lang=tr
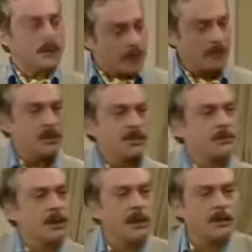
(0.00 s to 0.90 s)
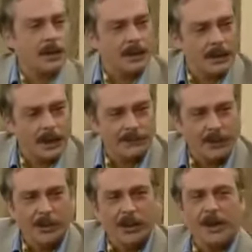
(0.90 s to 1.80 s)
Tamam mı? Şimdi git Antalya'ya
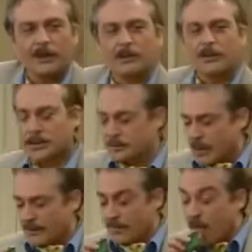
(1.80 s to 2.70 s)
keyfine bak hayatım. Hadi canım.